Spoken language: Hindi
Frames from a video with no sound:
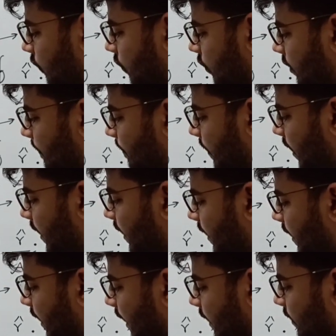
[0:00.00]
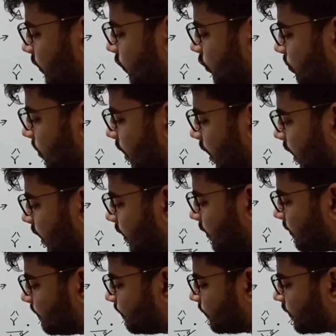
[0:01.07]
फोर पाई डेल क्यूब
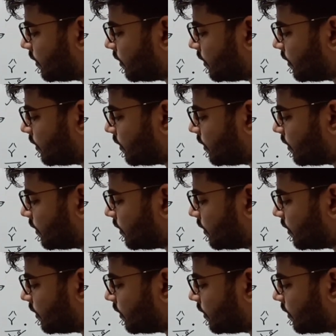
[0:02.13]
आर